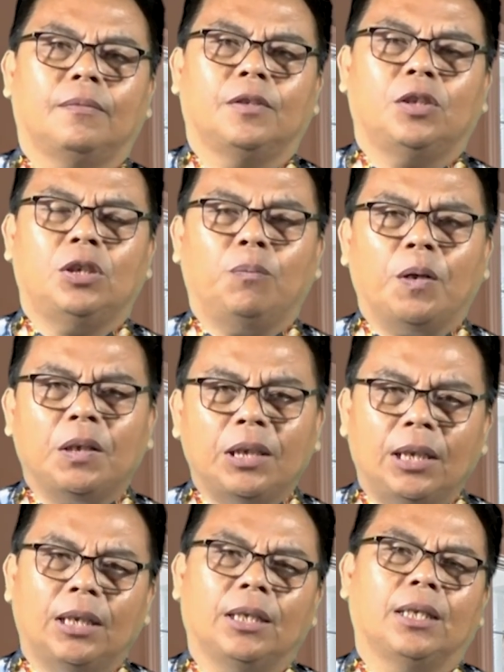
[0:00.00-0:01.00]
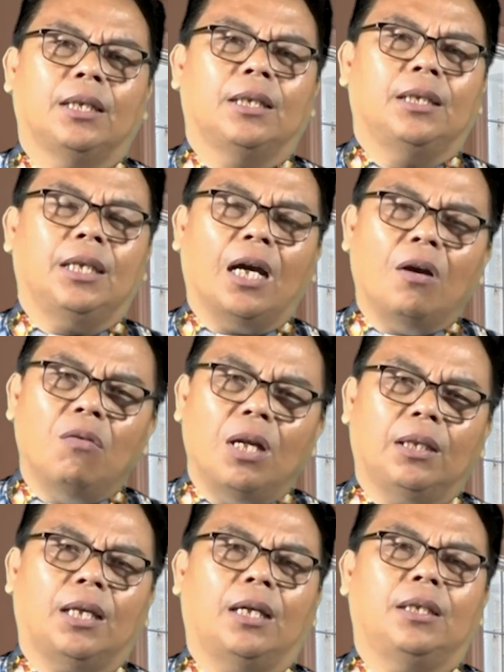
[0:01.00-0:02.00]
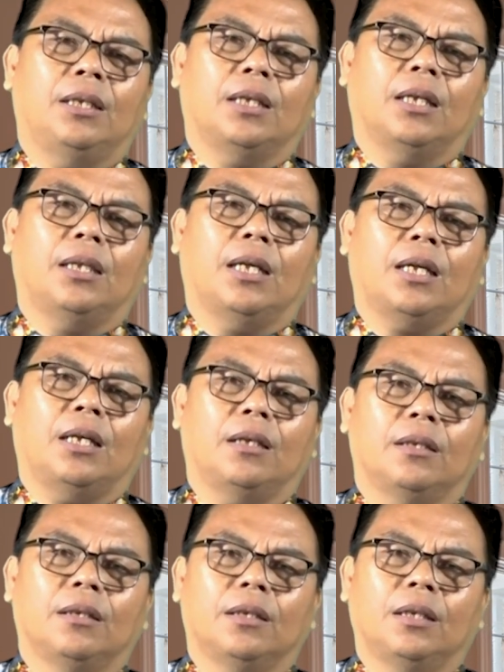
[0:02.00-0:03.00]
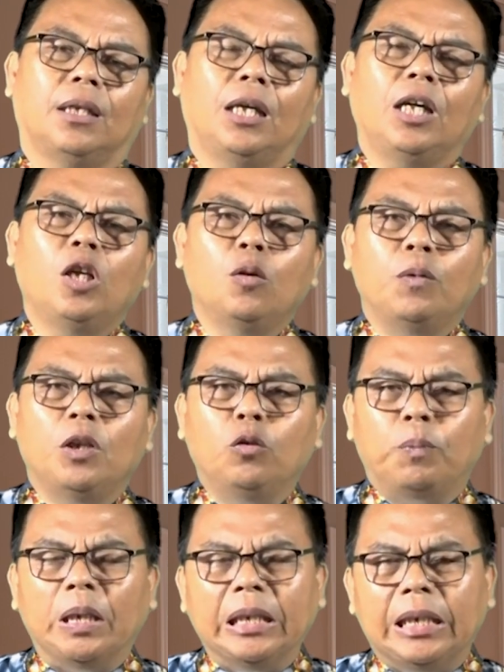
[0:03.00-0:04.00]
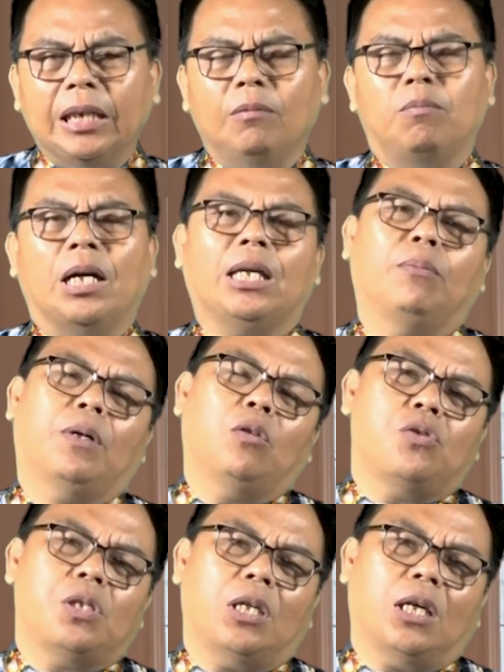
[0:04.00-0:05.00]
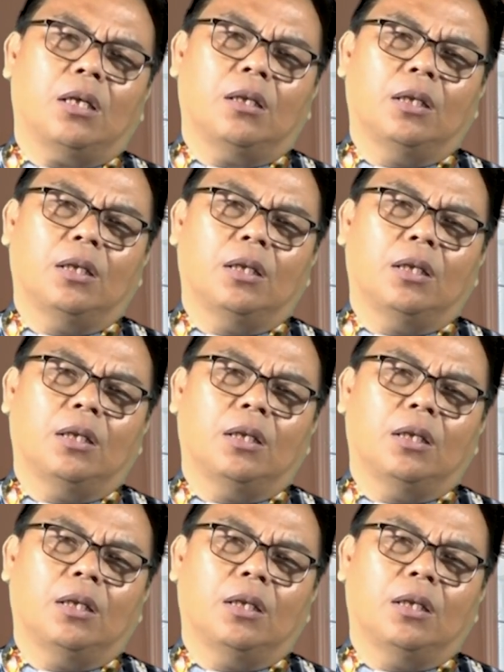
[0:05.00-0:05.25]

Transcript: Seperti di awal tadi dikatakan, hidup itu penting bagi manusia.